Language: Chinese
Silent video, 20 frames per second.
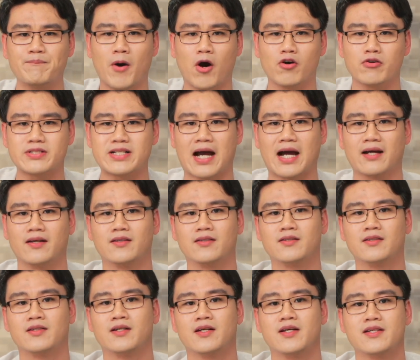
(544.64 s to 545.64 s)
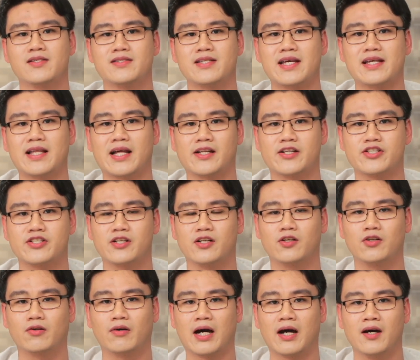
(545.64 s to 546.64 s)
爆炸。在他的身
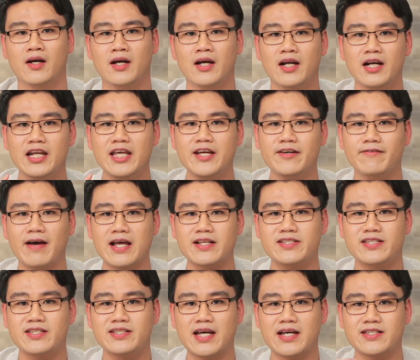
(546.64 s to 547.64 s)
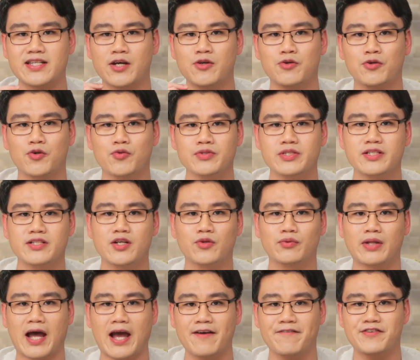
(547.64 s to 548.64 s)
后啊，另外七架参与攻击任
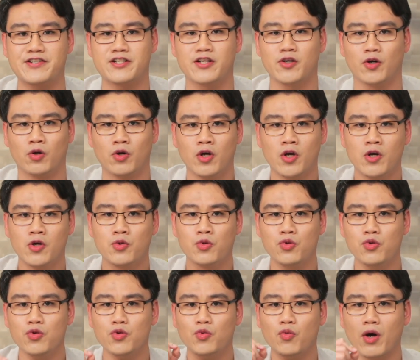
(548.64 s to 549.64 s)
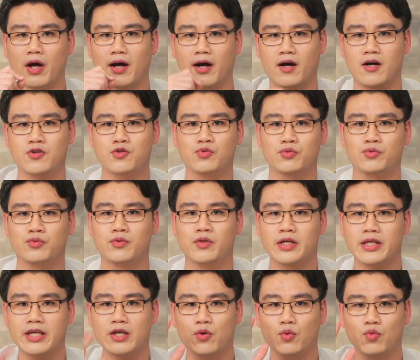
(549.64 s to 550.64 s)
务的 F 十六鱼贯而入，
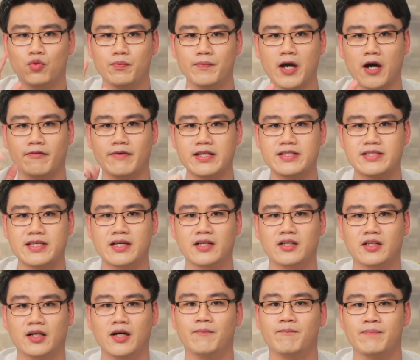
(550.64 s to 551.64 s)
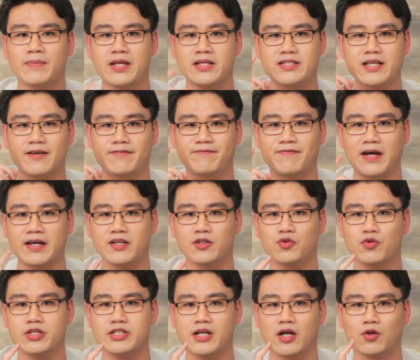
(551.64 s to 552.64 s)
以五秒为间隔，在反应
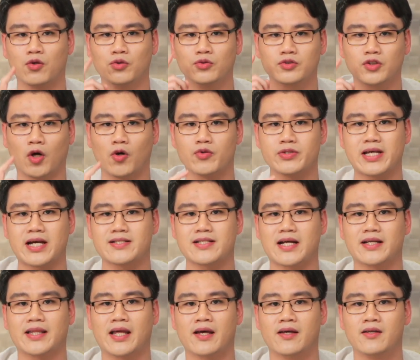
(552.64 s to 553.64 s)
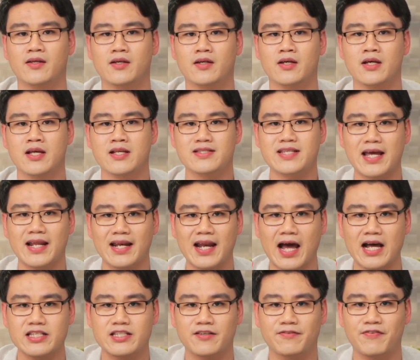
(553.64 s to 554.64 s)
堆上空投下炸弹，再
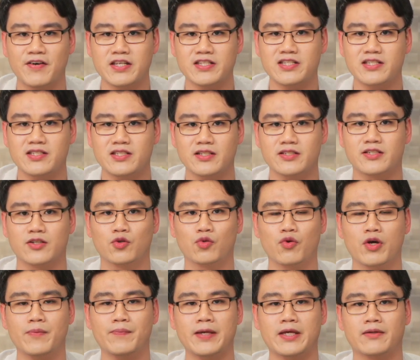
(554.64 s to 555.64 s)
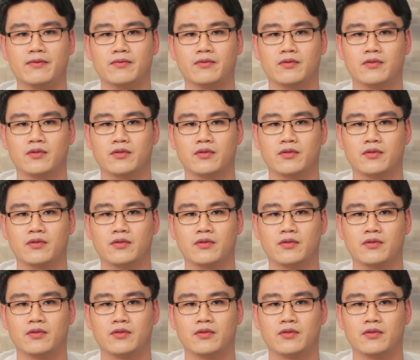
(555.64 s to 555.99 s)
拉起飞机进行规避。